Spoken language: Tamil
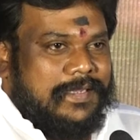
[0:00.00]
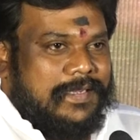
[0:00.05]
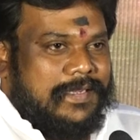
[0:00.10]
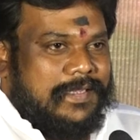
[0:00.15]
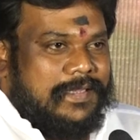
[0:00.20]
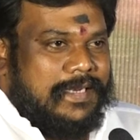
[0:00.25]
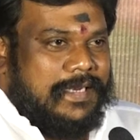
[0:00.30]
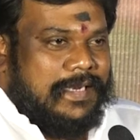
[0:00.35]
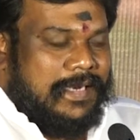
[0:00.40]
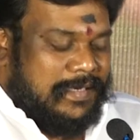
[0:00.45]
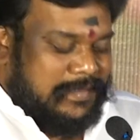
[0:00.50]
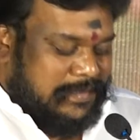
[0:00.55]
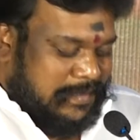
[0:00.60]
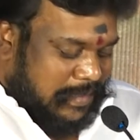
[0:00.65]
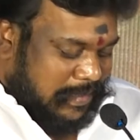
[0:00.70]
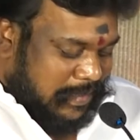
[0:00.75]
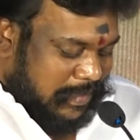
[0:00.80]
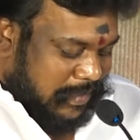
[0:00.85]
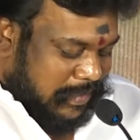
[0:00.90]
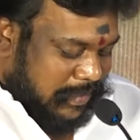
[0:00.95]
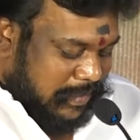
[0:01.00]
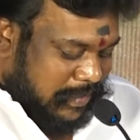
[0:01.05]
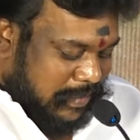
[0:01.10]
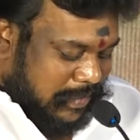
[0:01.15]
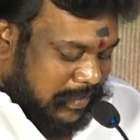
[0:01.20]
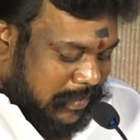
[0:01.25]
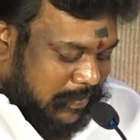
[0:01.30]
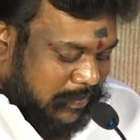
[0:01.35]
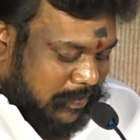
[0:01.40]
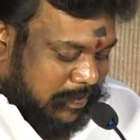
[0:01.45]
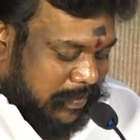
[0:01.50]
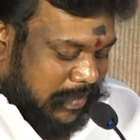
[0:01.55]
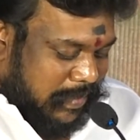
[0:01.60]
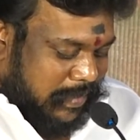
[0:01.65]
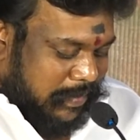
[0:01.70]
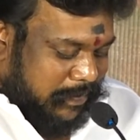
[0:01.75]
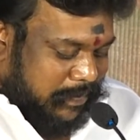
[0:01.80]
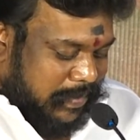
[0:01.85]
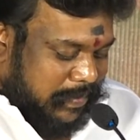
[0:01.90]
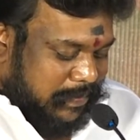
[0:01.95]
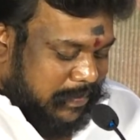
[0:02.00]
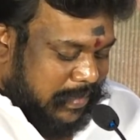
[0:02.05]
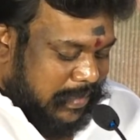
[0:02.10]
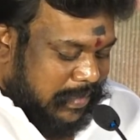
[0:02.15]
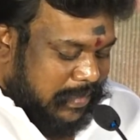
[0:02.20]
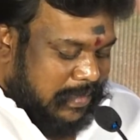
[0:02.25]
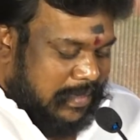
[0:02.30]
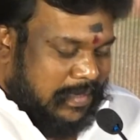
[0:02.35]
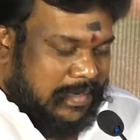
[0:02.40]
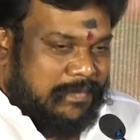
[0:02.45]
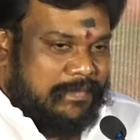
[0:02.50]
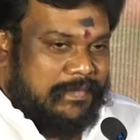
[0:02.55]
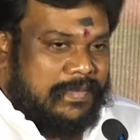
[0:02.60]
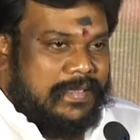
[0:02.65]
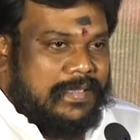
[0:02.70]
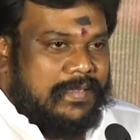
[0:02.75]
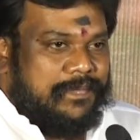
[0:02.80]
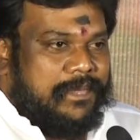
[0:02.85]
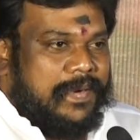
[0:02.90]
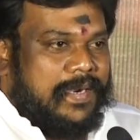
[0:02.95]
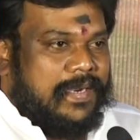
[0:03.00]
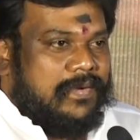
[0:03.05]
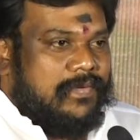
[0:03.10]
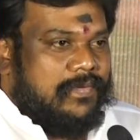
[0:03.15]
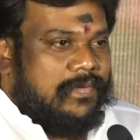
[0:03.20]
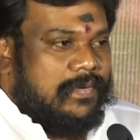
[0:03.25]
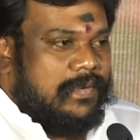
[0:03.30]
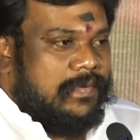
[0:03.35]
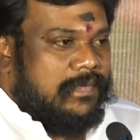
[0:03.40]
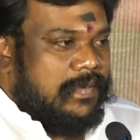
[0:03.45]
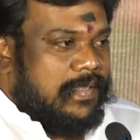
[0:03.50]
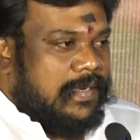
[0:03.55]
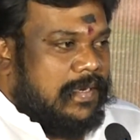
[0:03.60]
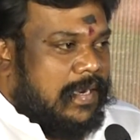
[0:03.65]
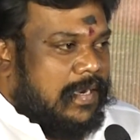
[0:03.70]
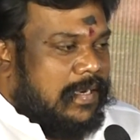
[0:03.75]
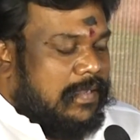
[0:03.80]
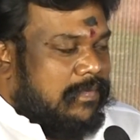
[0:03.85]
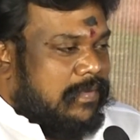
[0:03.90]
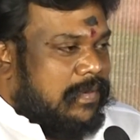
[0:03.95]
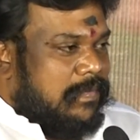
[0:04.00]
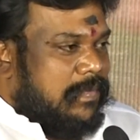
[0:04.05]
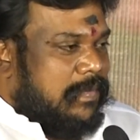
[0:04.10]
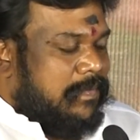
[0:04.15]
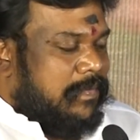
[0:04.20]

அந்த நிகழ்ச்சியில் கலந்துக்கிறதுல உண்மைகளே பெருமை அடைகிறேன் ரொம்ப இந்த படக்குழுவினர் அனைவருமே